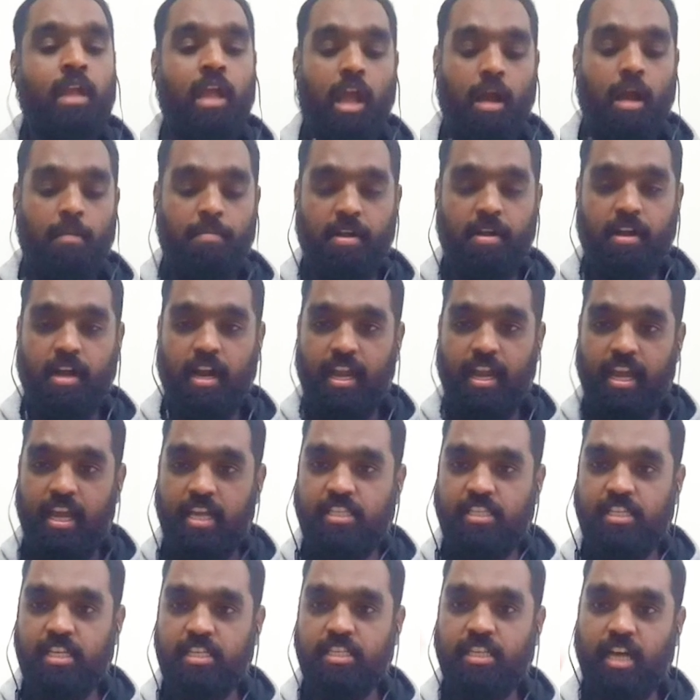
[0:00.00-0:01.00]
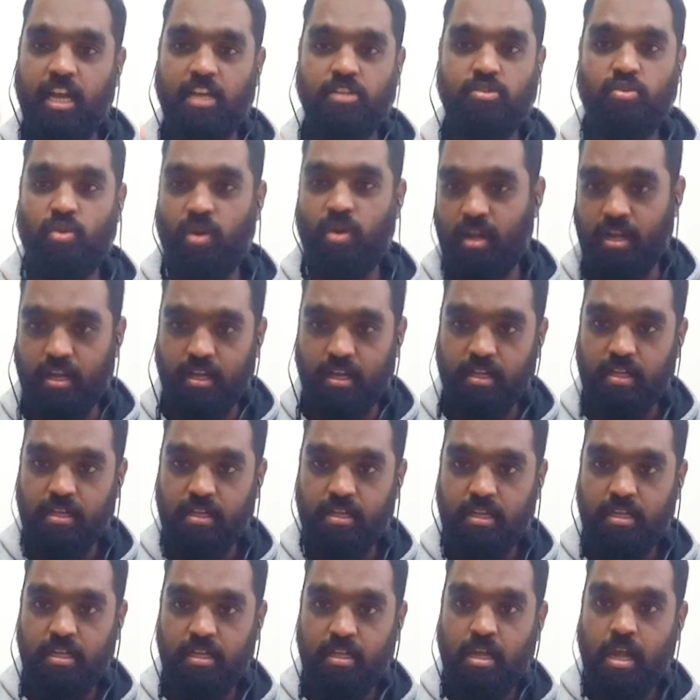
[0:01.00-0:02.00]
இப்ப கடைசி சான்ஸ் உனக்கு
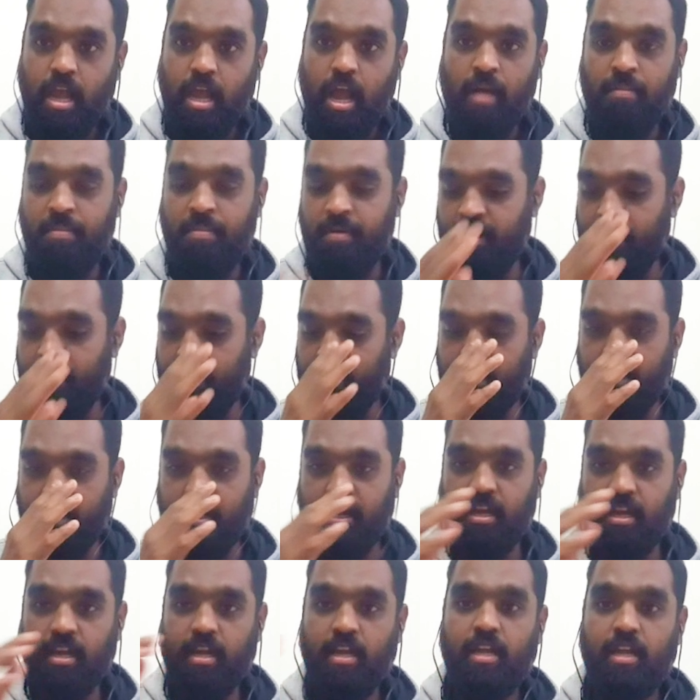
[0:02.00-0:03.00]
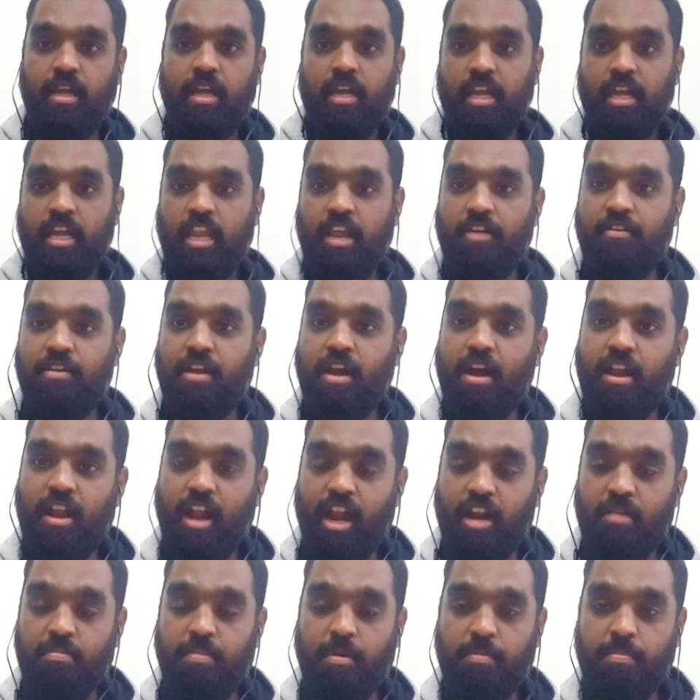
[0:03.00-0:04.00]
அப்படின்னு இறைவனால்
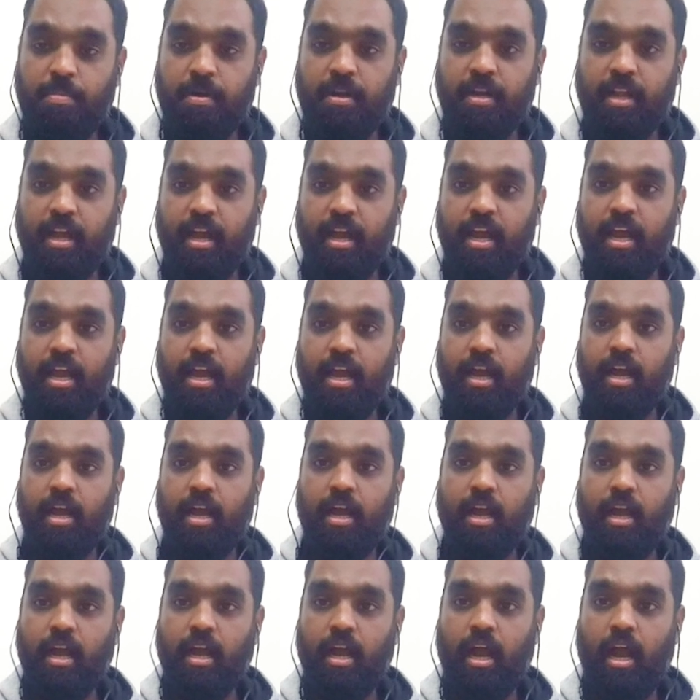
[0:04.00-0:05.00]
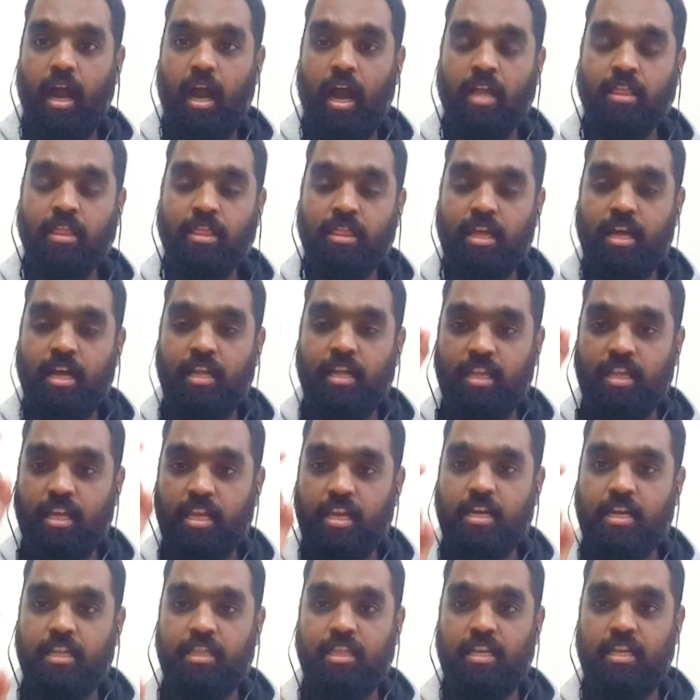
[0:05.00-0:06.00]
அனுப்பப்பட்ட அந்த
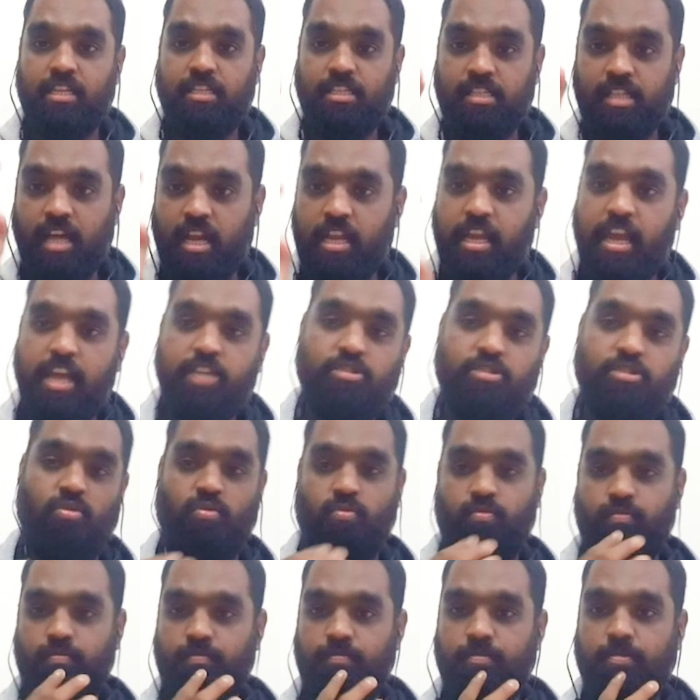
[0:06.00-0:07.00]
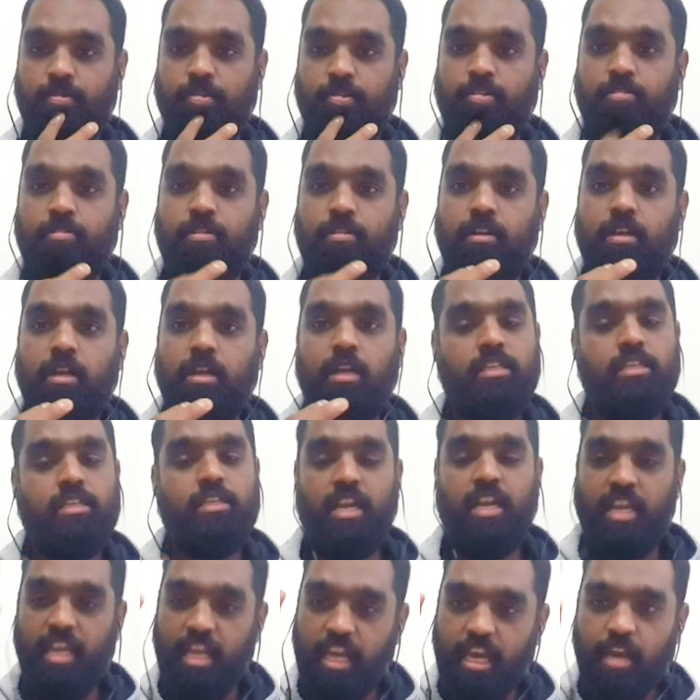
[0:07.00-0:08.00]
தரசி தான் இயேசு
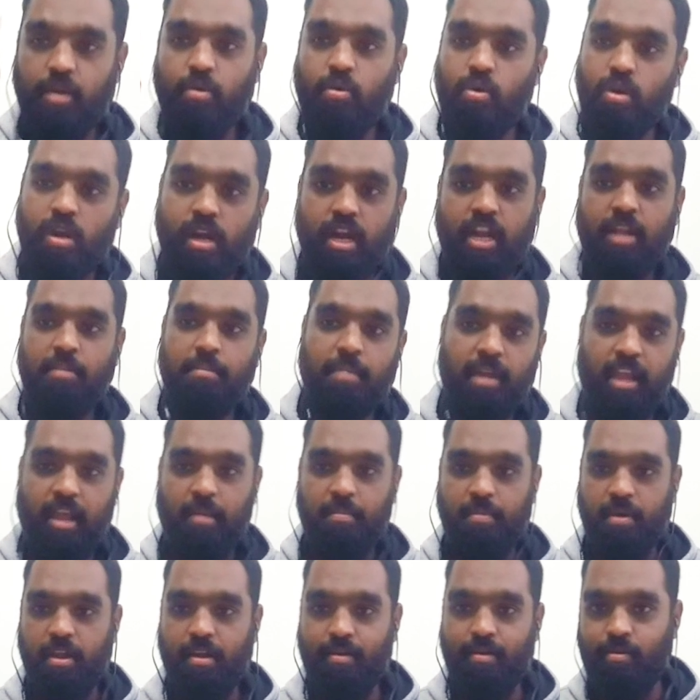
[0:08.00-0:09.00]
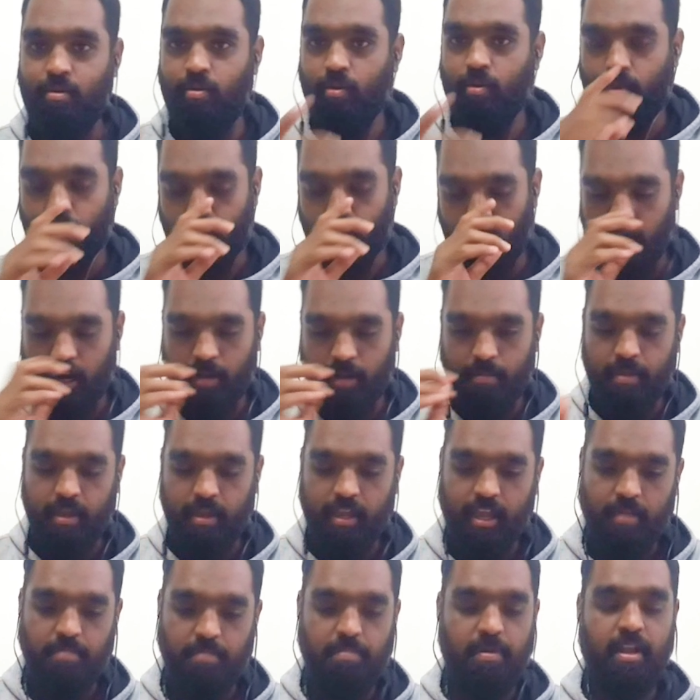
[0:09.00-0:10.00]
சரி நீங்க உங்க நம்பிக்கைப்படியே வரும் உங்க
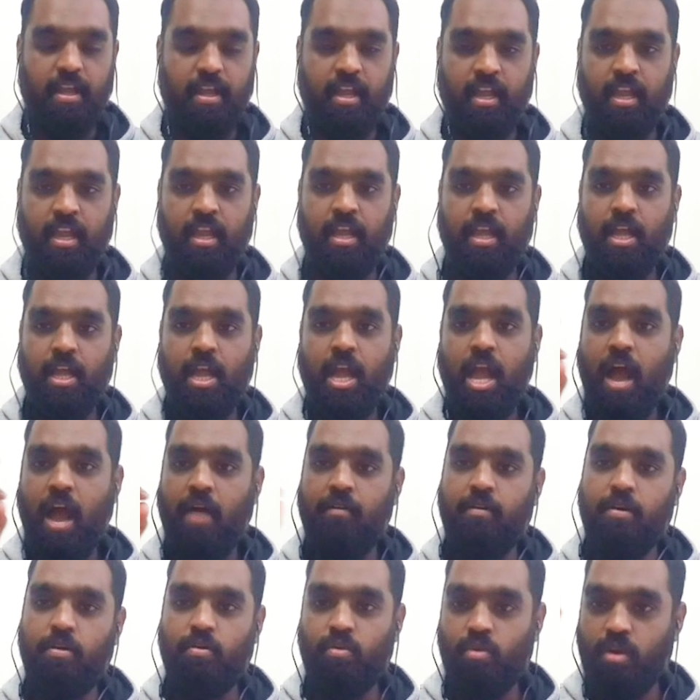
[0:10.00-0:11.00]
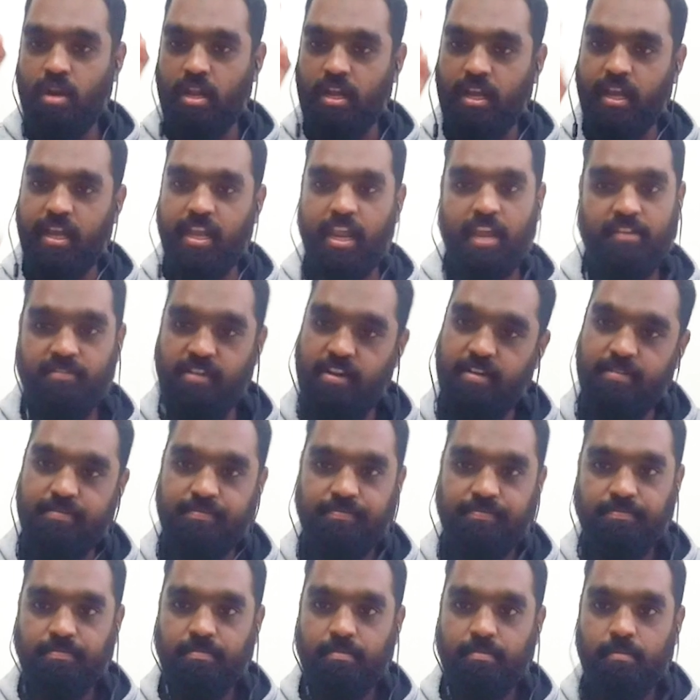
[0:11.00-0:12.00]
நம்பிக்கைப்படி அவர் உங்களுக்கு இறைவன்
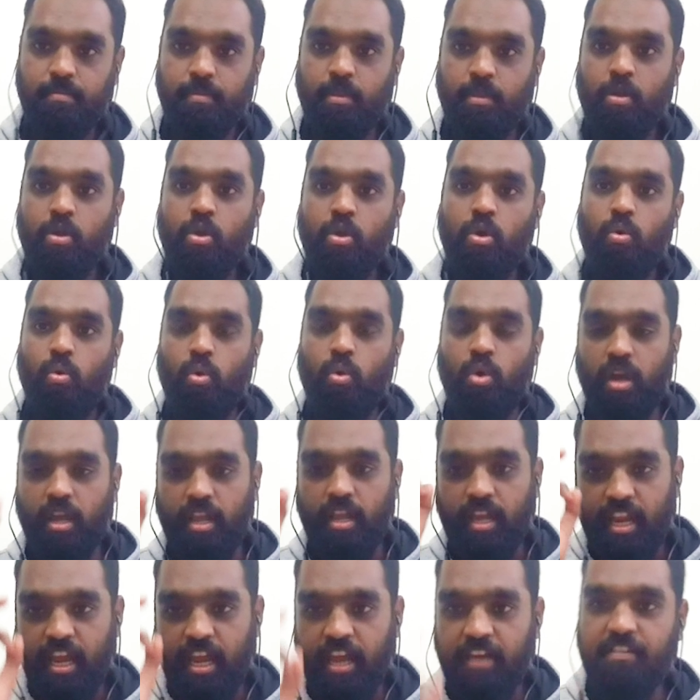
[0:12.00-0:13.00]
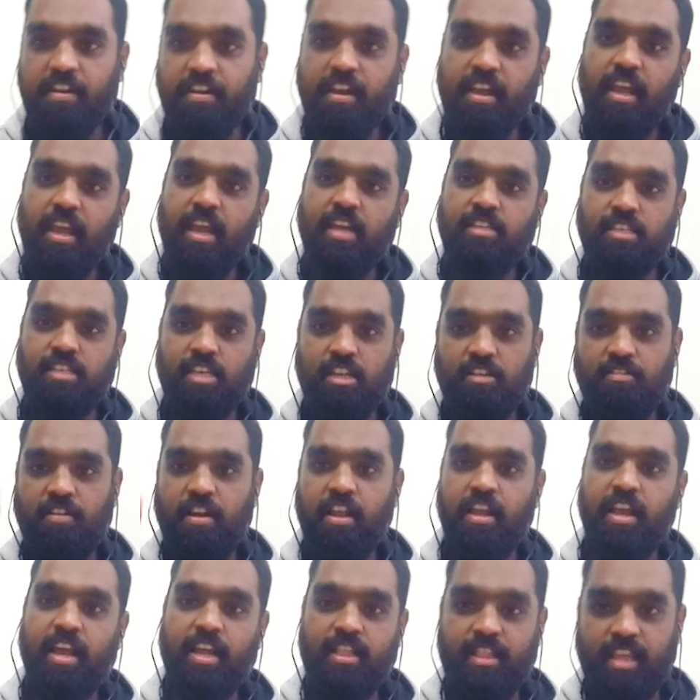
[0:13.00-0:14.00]
உங்க இறைவனையே சிலுவில
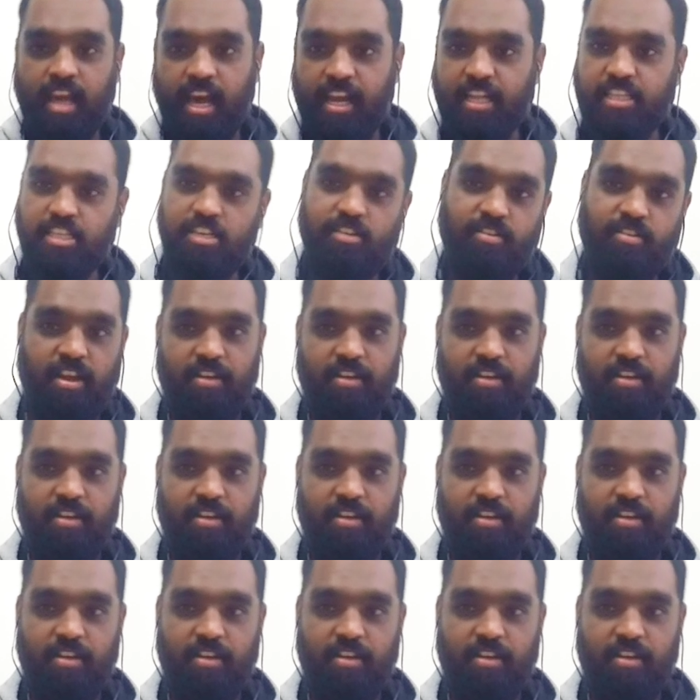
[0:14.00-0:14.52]
ஏத்தி அரைஞ்சவங்க